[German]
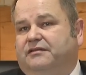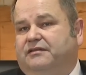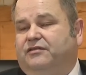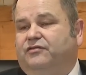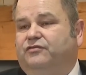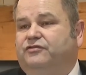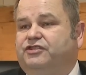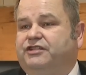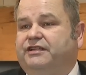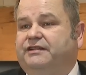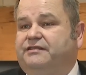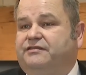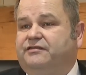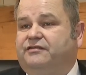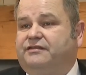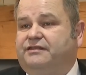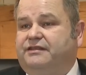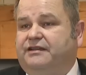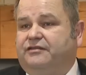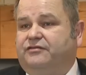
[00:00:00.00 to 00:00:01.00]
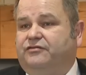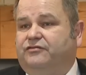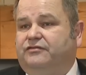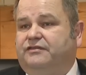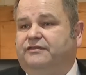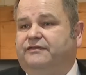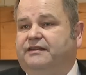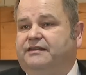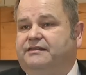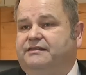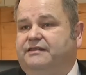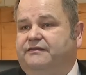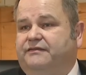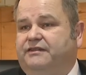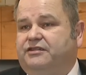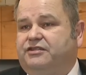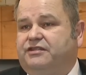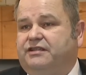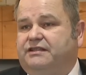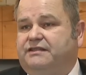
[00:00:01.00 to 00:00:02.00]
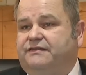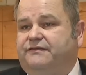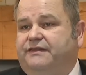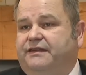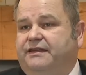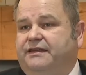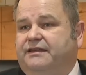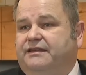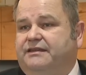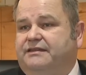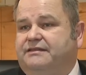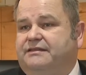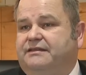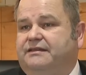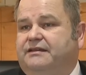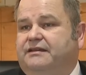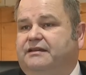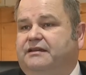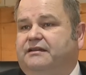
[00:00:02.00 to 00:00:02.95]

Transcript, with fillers: Kunststein ist auch sehr gut, weil es sehr widerstandsfähig ist